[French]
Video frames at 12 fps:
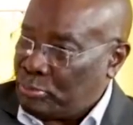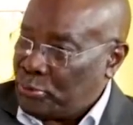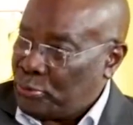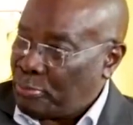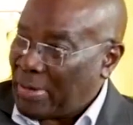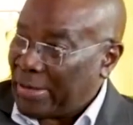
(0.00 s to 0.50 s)

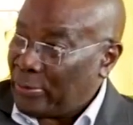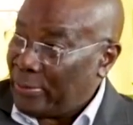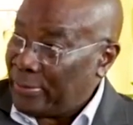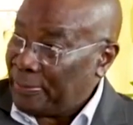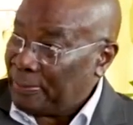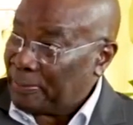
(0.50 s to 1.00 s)
du
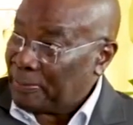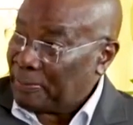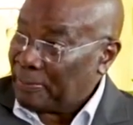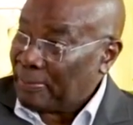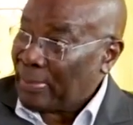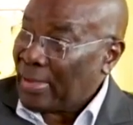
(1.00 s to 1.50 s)
Parlement.
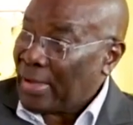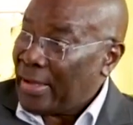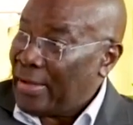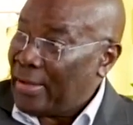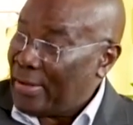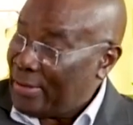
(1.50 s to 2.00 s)

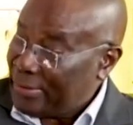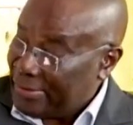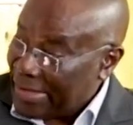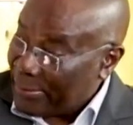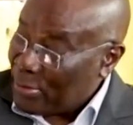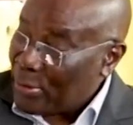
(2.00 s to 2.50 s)

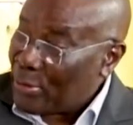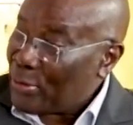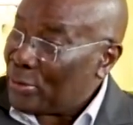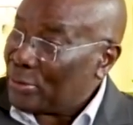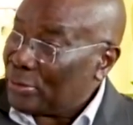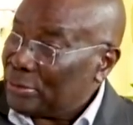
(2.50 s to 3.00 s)

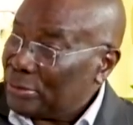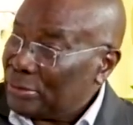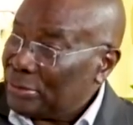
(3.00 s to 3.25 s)
D'abord,